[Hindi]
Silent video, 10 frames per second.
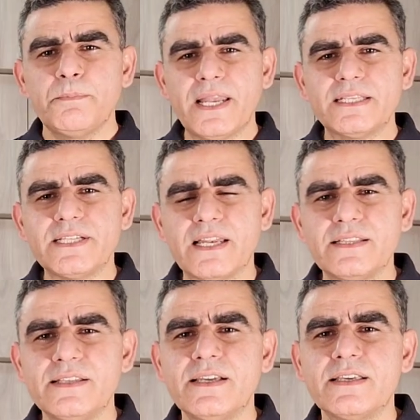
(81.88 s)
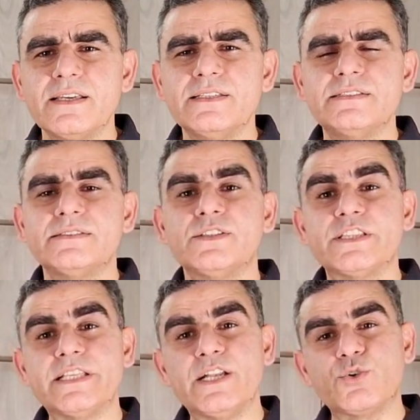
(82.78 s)
पहले जान लेते हैं कि इस
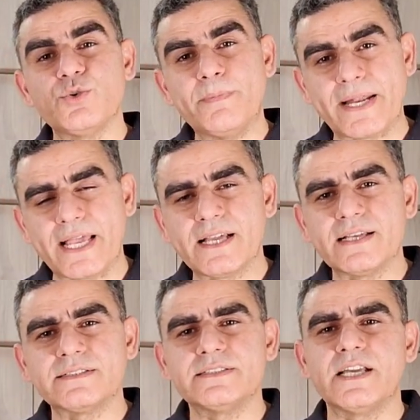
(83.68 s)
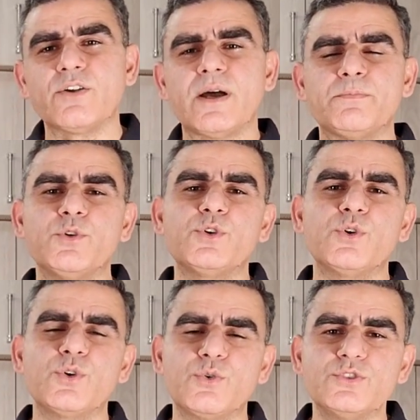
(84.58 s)
तेल को बनाया कैसे जाए और आपको
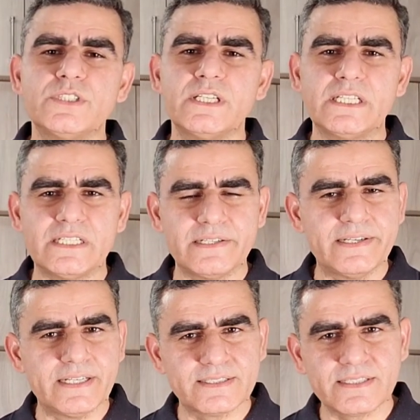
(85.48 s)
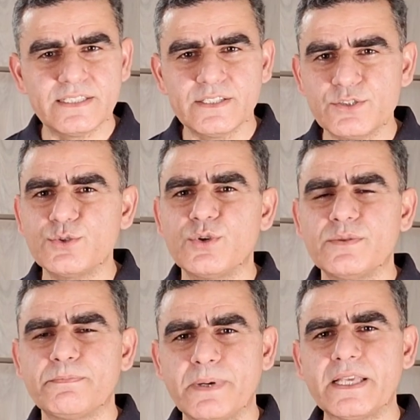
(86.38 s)
कौन कौन से इंग्रेडिएंट्स की
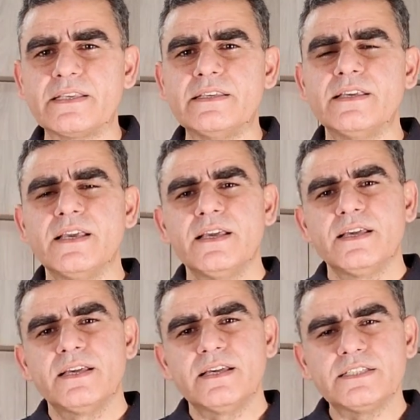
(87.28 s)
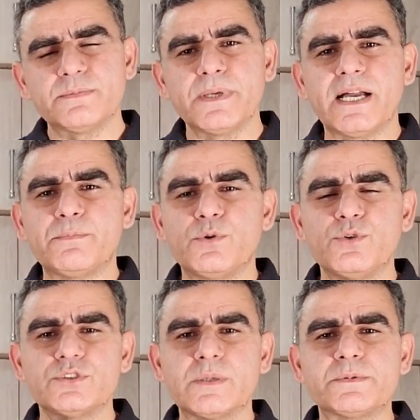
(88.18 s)
जरूरत पड़ेगी इसमें
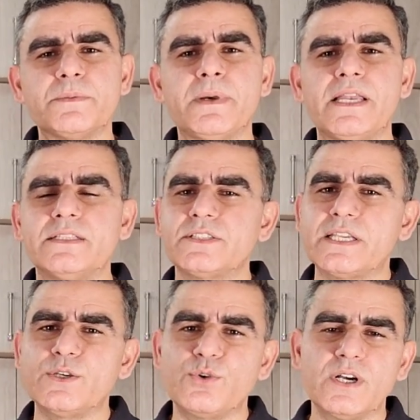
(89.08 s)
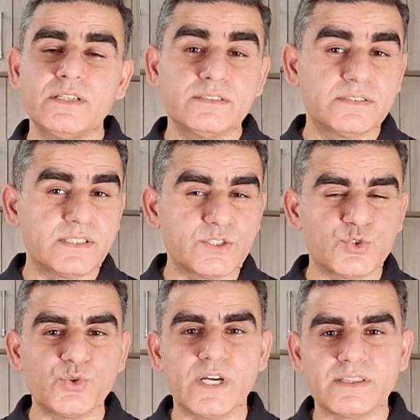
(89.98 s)
आपको सबसे पहले चाहिए होगा
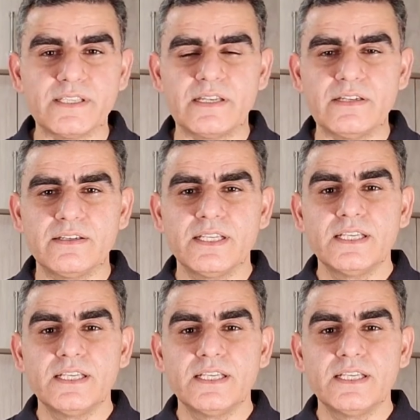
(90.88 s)
सरसों का तेल